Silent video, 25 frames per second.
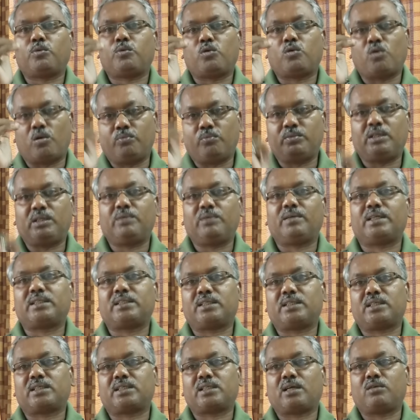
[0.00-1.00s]
কম দেওয়ার
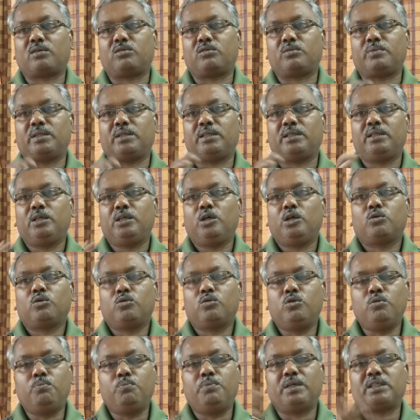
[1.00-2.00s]
চেষ্টা করবেন
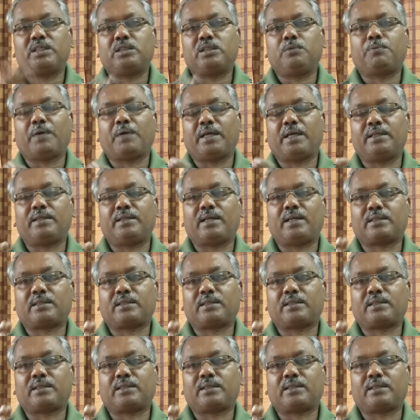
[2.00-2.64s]
খুব বেশি ফ্যান